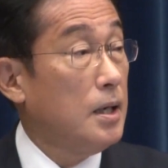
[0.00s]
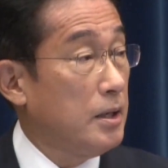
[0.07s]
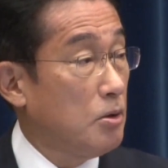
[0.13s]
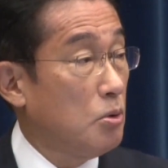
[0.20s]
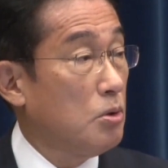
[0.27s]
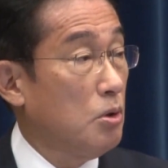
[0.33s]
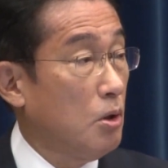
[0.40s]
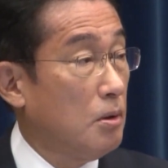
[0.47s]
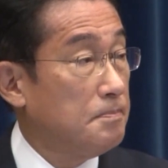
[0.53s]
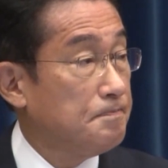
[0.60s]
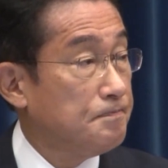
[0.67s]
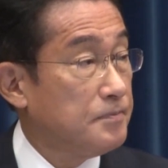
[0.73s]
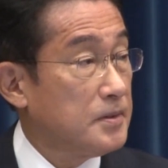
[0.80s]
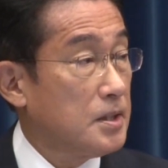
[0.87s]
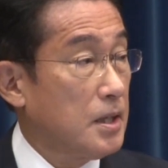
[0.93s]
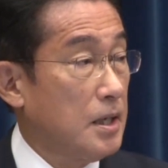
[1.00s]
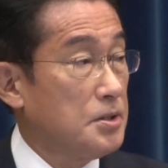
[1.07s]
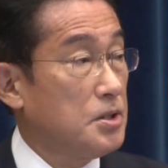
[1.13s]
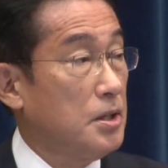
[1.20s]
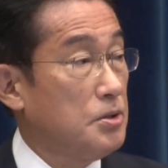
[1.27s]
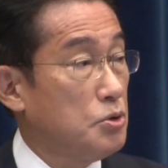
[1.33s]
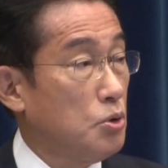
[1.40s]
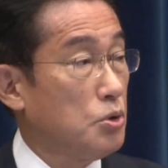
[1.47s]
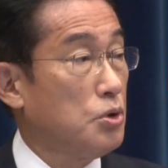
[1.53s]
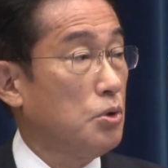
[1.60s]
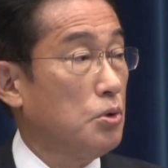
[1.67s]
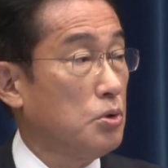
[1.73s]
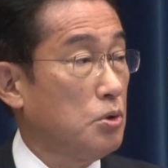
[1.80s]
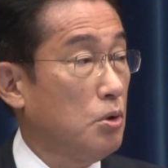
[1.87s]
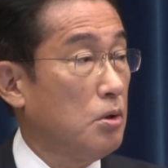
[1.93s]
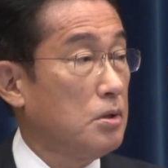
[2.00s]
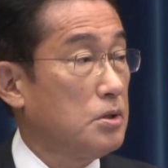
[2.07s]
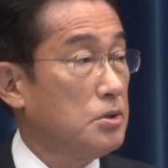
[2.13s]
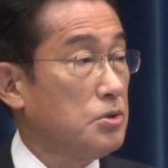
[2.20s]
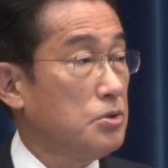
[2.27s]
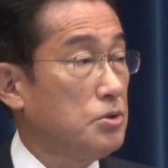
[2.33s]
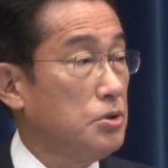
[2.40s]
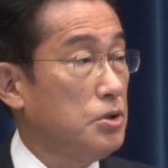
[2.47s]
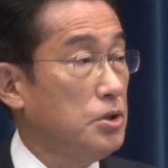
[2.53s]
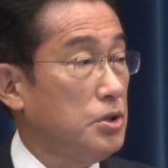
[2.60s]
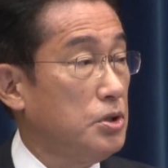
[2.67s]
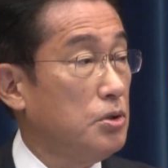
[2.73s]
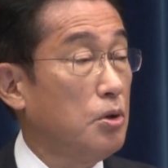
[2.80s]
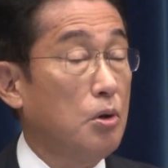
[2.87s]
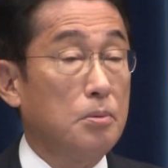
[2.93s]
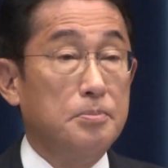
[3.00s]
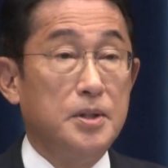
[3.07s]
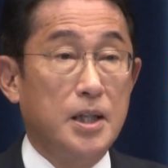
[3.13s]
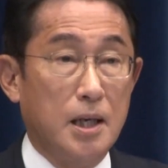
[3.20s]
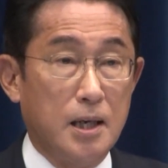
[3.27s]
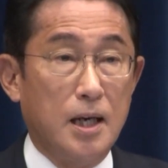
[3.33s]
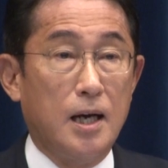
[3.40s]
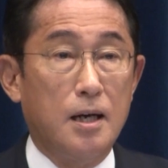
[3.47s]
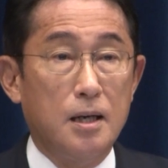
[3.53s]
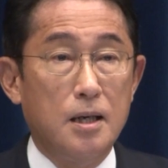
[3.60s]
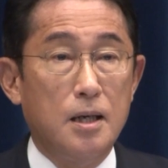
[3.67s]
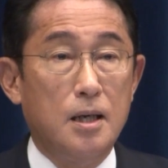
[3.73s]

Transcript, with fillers: 今後感染状況の推移を見ながら